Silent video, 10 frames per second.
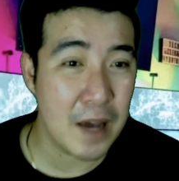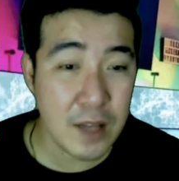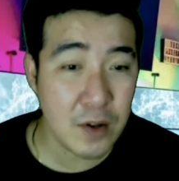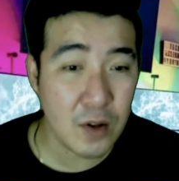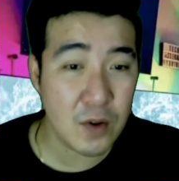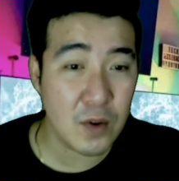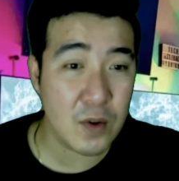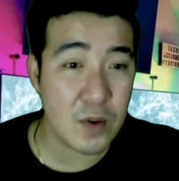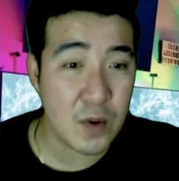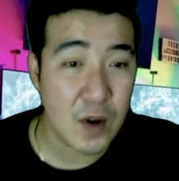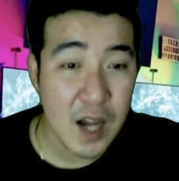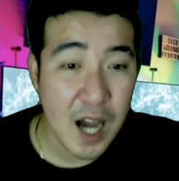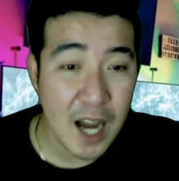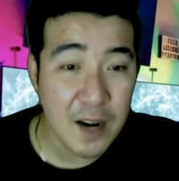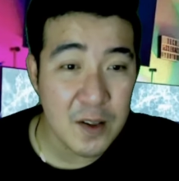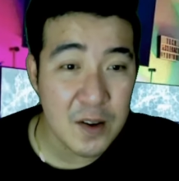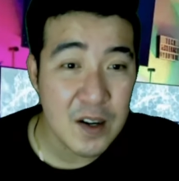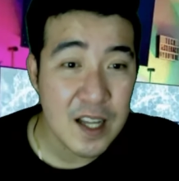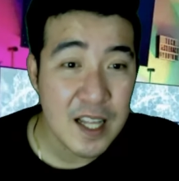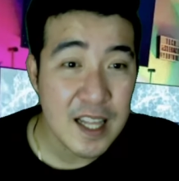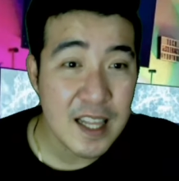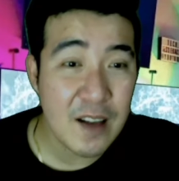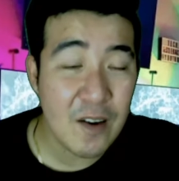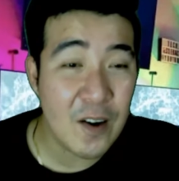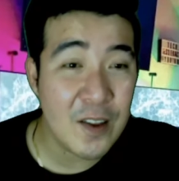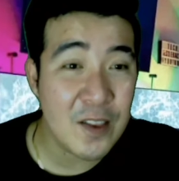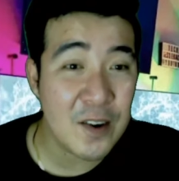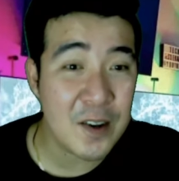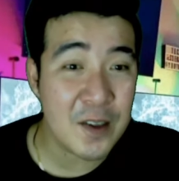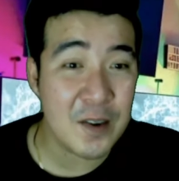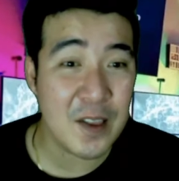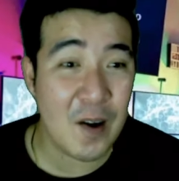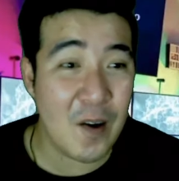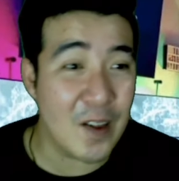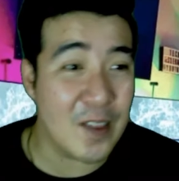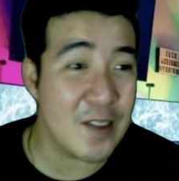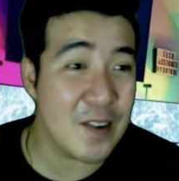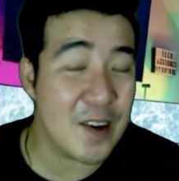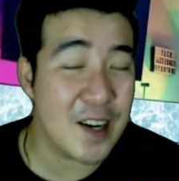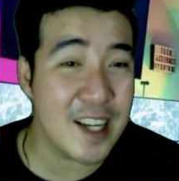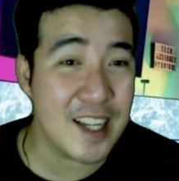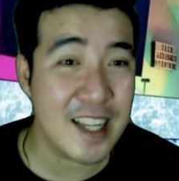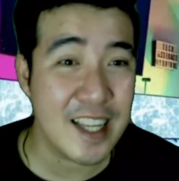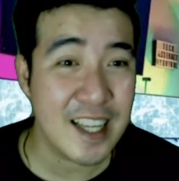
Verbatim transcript: Ay, ito, ito, ito, ito, ito. Ano to? Sa concert to, sa concert.